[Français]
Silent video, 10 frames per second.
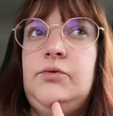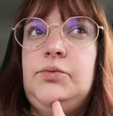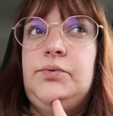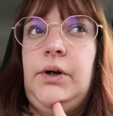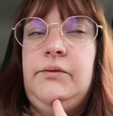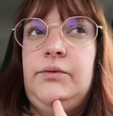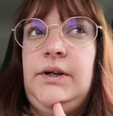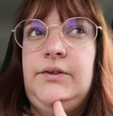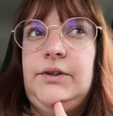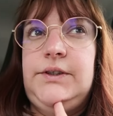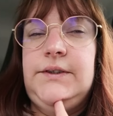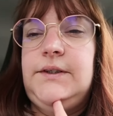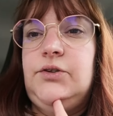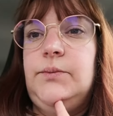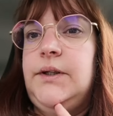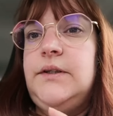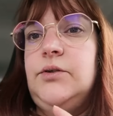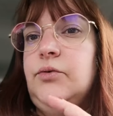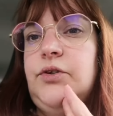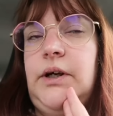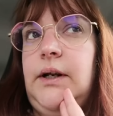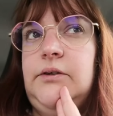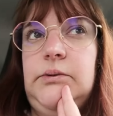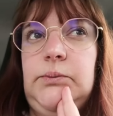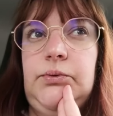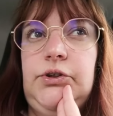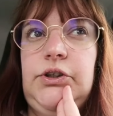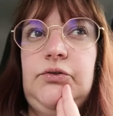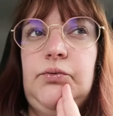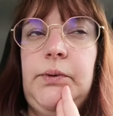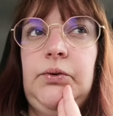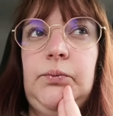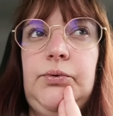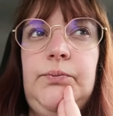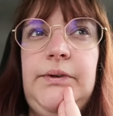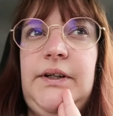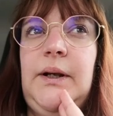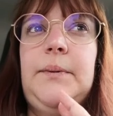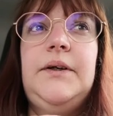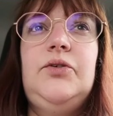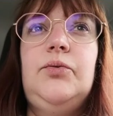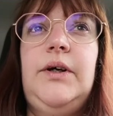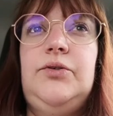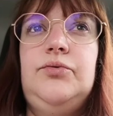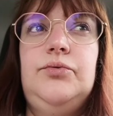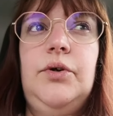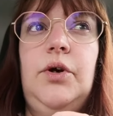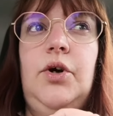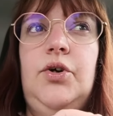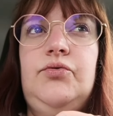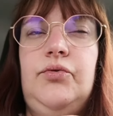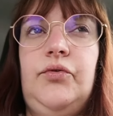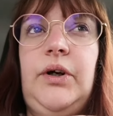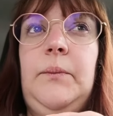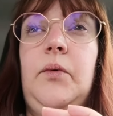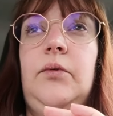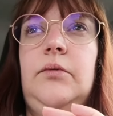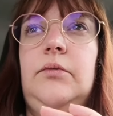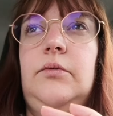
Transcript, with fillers: je pourrai vous la sortir cette semaine. Sinon, ce sera la semaine prochaine. Je ne veux pas non plus me mettre la pression là-dessus. Je veux vraiment